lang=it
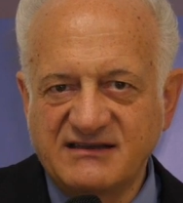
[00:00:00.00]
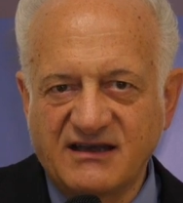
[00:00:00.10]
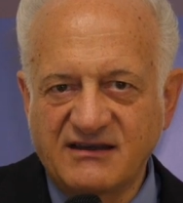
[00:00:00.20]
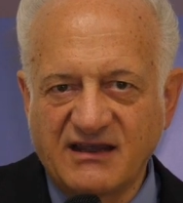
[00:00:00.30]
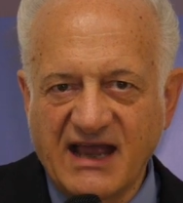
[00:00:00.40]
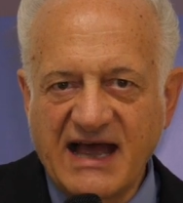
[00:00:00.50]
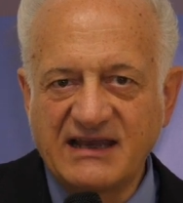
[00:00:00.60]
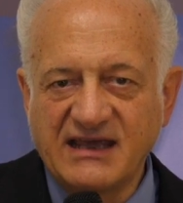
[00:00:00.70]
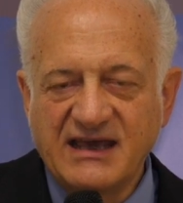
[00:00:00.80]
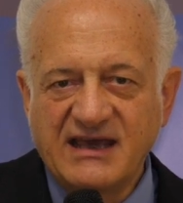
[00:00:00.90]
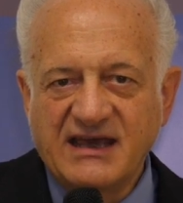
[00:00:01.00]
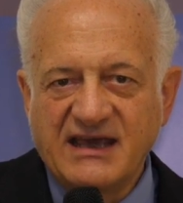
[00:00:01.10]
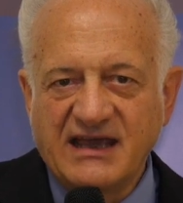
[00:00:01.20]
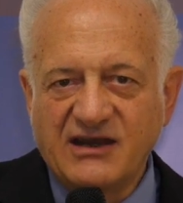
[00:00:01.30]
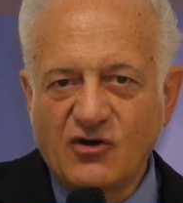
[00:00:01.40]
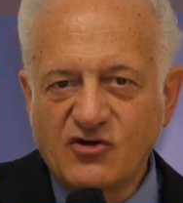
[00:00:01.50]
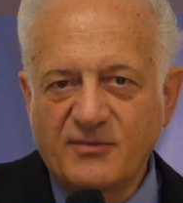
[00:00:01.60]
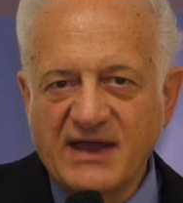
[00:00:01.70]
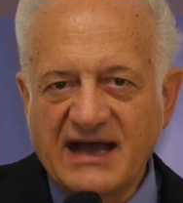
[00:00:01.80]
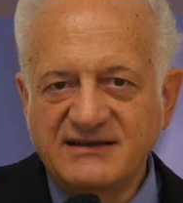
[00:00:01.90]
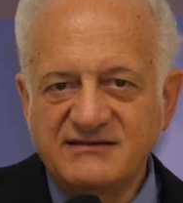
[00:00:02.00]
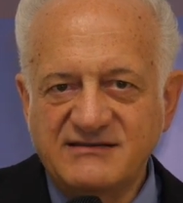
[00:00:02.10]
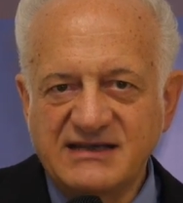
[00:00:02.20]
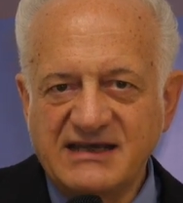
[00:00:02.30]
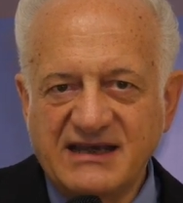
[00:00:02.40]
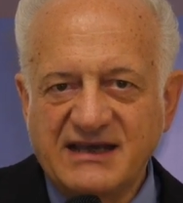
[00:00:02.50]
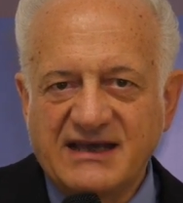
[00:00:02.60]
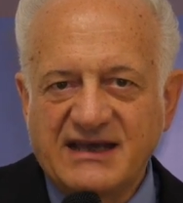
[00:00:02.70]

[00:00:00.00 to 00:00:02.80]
territoriali e noi come ANCI